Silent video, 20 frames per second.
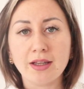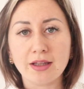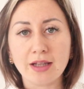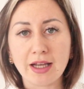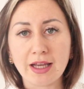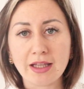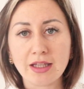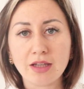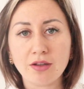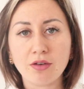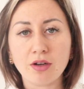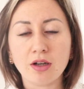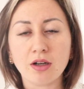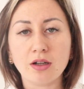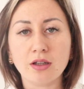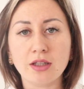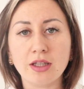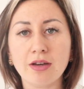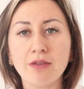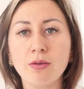Для
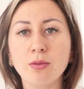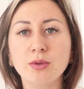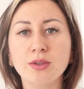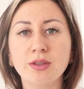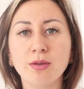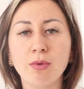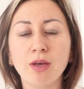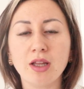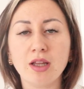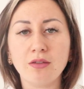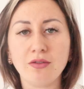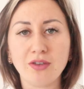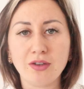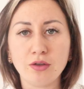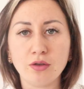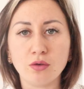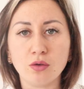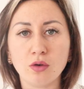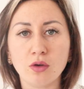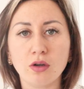этого я вам снимала
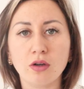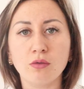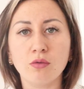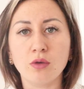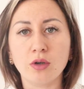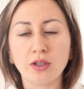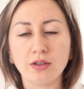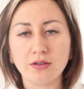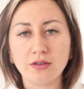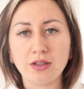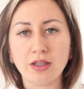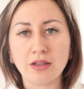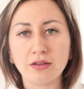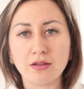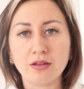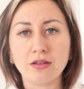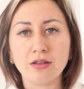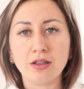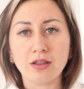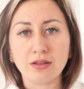видео о
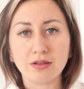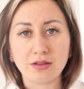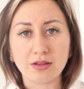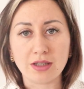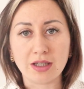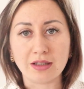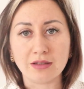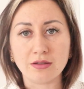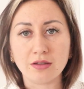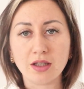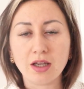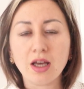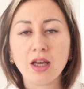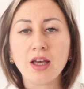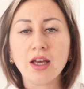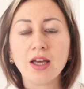резиденте не резиденте